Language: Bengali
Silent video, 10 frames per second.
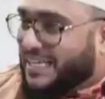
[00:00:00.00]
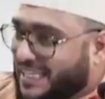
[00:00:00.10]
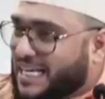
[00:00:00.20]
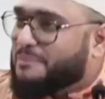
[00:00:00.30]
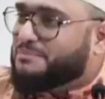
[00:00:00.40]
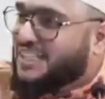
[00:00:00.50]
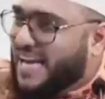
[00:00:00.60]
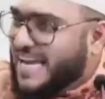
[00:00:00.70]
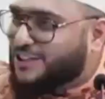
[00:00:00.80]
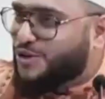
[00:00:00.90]
দিলেই তো
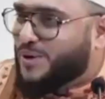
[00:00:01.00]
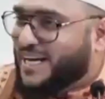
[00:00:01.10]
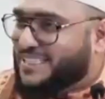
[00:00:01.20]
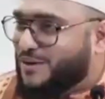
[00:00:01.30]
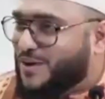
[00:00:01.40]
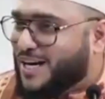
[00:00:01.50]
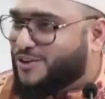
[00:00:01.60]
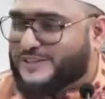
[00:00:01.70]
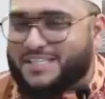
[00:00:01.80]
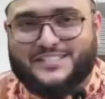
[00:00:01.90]
হয়ে যাওয়ার কথা
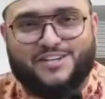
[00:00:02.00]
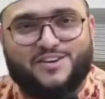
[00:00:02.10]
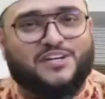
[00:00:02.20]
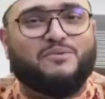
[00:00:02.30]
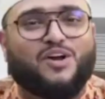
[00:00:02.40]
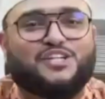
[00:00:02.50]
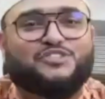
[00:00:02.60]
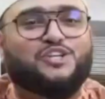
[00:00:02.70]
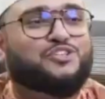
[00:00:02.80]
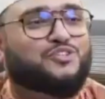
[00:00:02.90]
ছিল কি বলেন সত্য
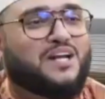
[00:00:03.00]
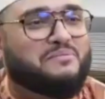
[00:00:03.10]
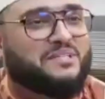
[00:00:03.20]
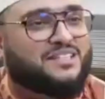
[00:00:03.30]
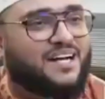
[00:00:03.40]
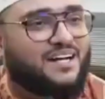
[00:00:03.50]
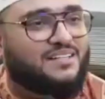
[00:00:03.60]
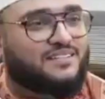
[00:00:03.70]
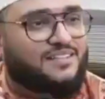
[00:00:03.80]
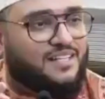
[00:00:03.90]
না মিথ্যা
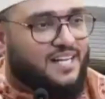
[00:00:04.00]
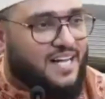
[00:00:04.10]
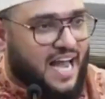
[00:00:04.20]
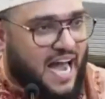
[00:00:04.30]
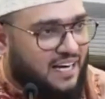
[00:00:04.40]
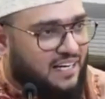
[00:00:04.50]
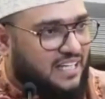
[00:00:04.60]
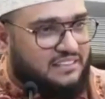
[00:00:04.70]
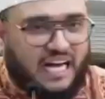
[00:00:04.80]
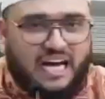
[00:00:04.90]
আল্লাহ
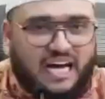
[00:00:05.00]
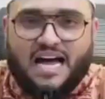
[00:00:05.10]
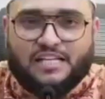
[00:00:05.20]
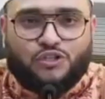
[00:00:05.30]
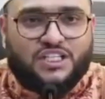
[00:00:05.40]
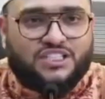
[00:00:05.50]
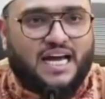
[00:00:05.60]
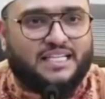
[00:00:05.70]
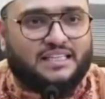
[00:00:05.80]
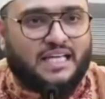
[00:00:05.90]
তালা যদি
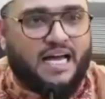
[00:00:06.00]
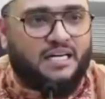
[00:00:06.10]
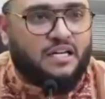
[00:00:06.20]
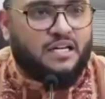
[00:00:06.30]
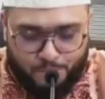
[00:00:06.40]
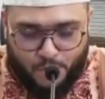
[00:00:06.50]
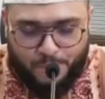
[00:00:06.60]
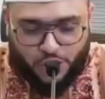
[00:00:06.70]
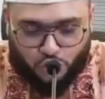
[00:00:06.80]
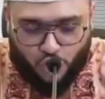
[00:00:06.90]
চাইতেন পবিত্র
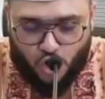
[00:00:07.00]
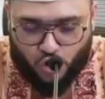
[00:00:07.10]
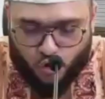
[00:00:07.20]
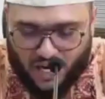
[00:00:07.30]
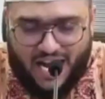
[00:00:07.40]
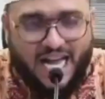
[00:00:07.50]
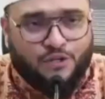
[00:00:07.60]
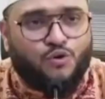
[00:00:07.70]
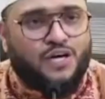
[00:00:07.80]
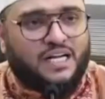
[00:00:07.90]
কোরআনুল
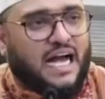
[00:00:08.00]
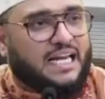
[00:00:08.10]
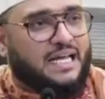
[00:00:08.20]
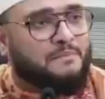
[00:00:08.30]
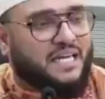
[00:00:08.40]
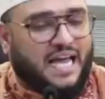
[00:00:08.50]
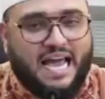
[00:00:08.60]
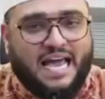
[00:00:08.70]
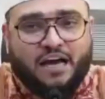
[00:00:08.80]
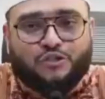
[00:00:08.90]
করিমকে
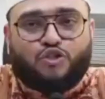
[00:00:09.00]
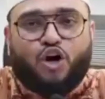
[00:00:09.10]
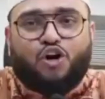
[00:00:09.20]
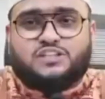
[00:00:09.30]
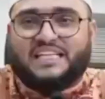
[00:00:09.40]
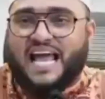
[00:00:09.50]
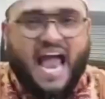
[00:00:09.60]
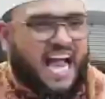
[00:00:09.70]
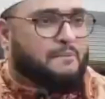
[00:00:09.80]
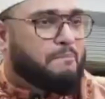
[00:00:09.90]
জগতে
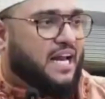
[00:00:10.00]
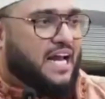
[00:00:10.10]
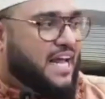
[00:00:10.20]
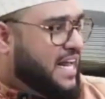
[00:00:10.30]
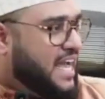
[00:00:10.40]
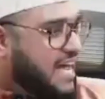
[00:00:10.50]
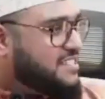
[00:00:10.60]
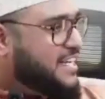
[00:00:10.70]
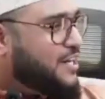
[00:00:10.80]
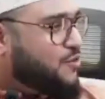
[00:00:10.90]
একবারে এনে হাজির
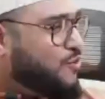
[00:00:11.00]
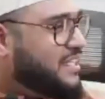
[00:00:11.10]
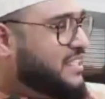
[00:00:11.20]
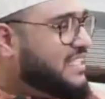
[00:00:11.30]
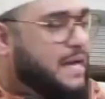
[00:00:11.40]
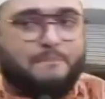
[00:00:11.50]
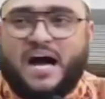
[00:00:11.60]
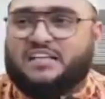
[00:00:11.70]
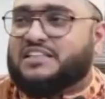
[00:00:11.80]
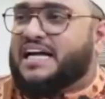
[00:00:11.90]
করে দিতে
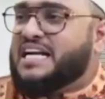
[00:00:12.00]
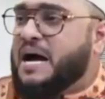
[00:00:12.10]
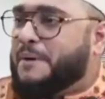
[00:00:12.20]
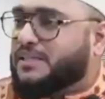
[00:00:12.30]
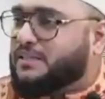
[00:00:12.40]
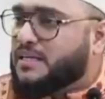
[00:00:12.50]
পারতেন না পারতেন না